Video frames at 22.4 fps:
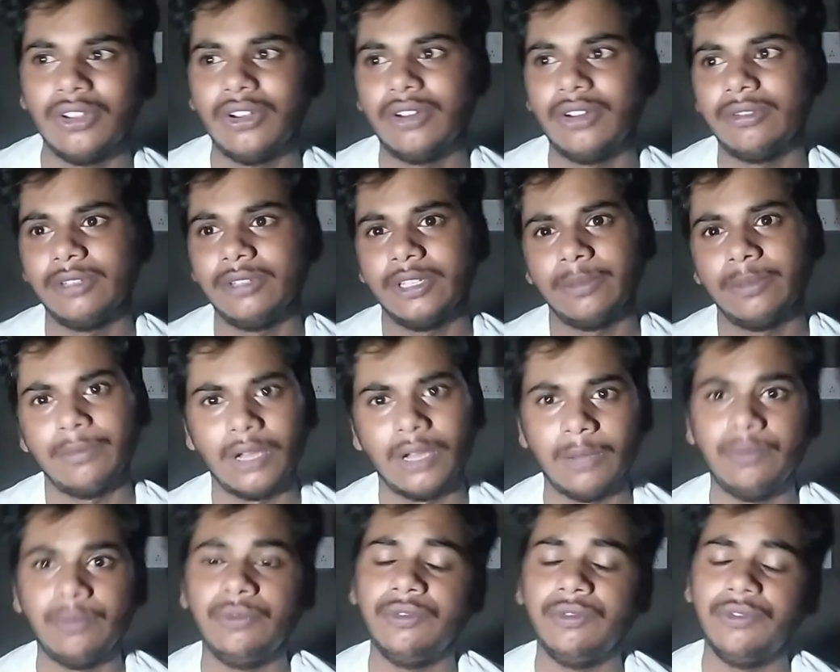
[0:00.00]
और ये
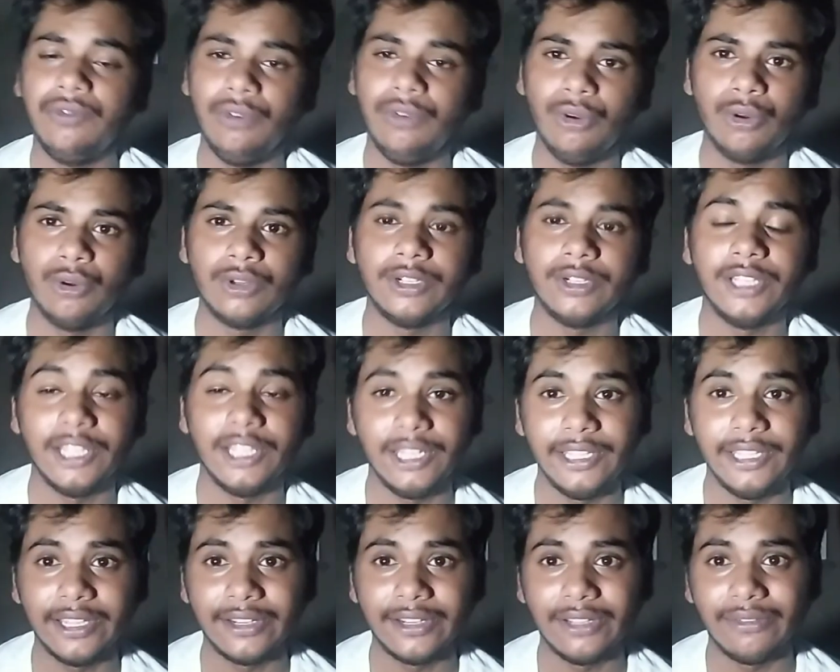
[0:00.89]
अब लोग
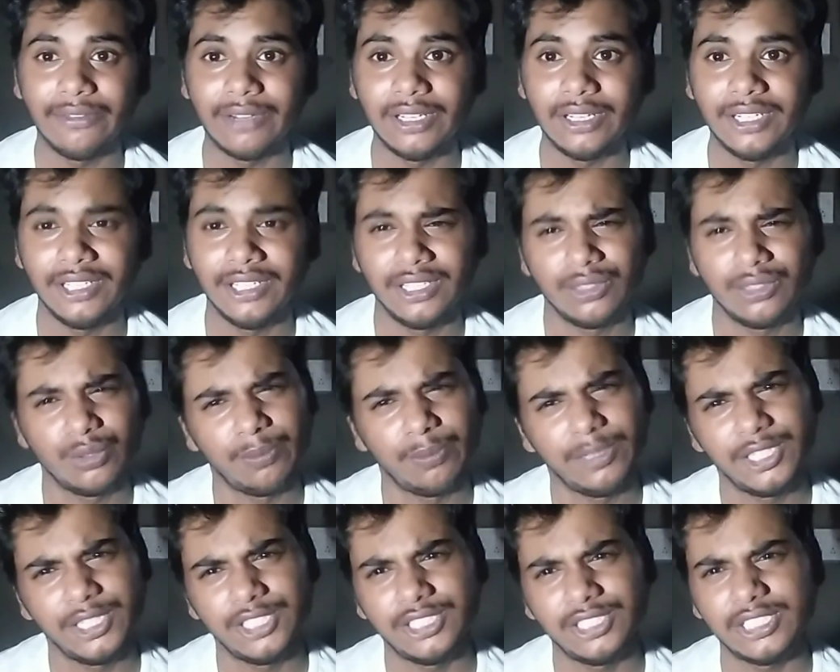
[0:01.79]
डेली आने वाली है तो
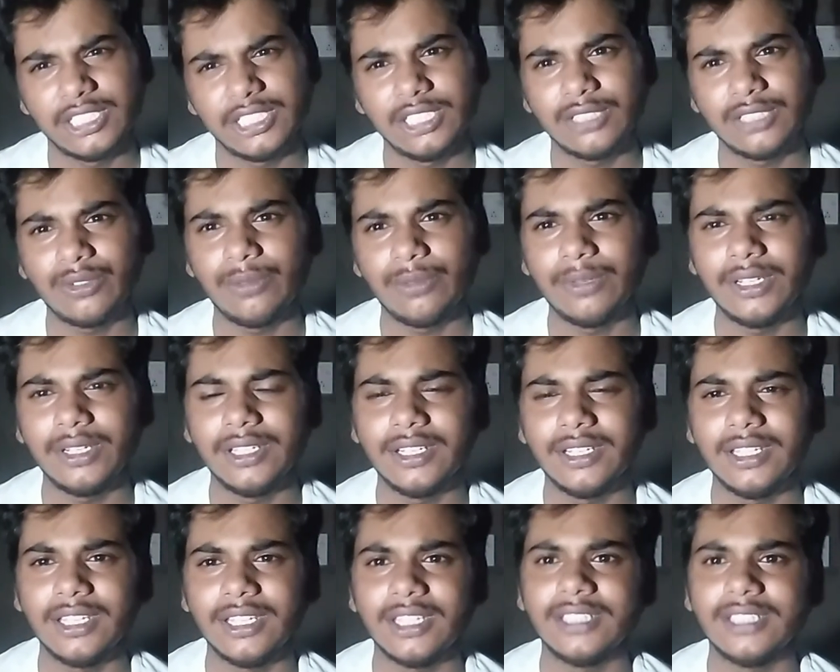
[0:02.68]
प्लीज़ चैनल को बने
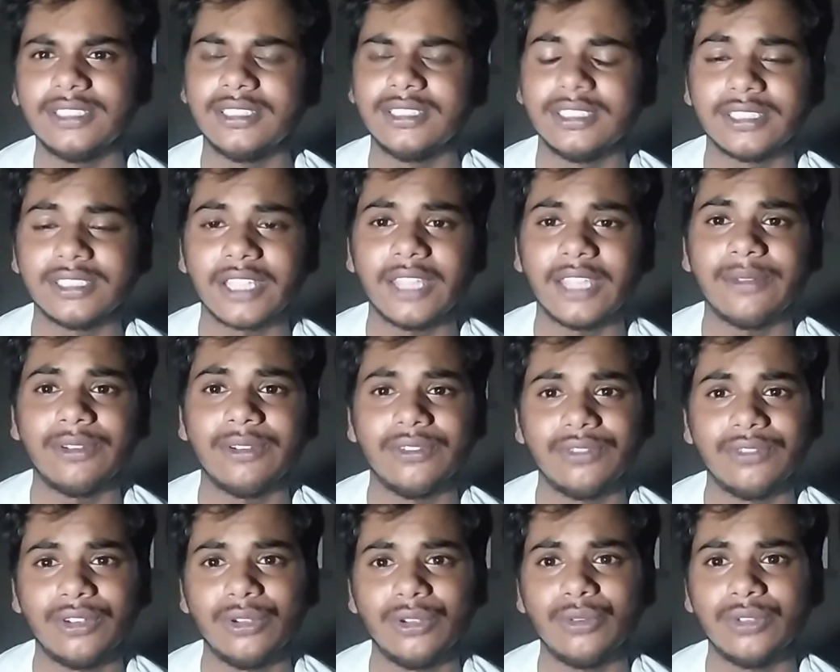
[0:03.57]
रहेगा सब्सक्राइब एंड
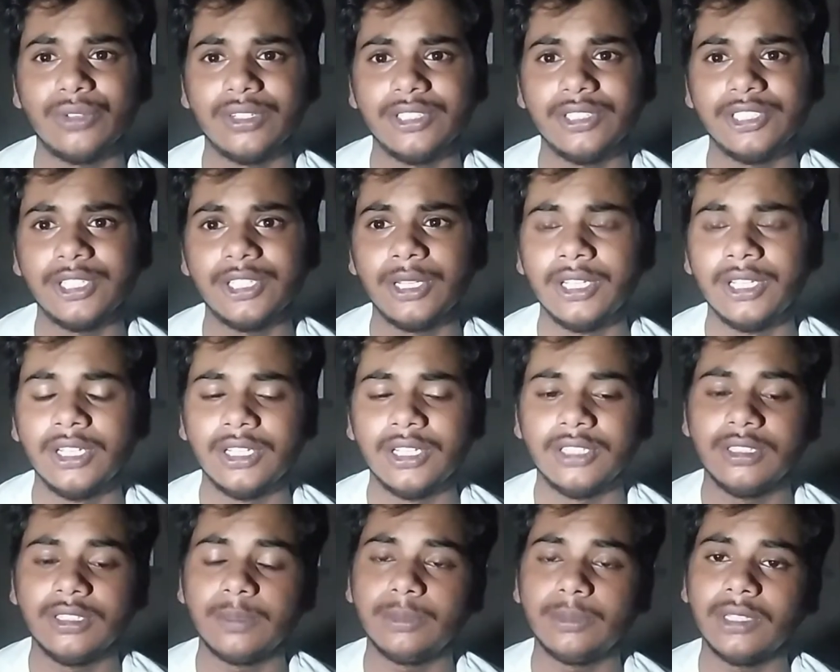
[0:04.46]
फॉलो कर दीजिए
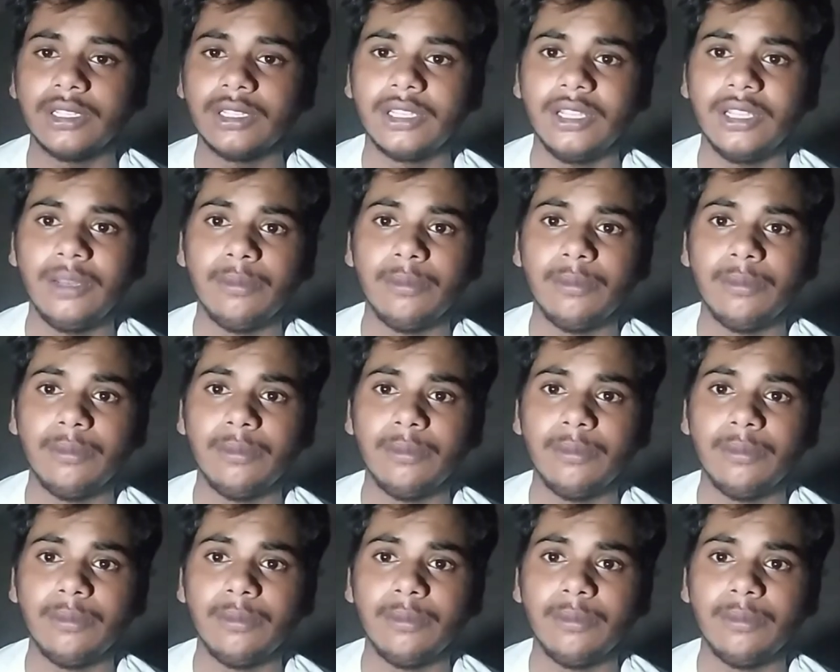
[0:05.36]
तब तक के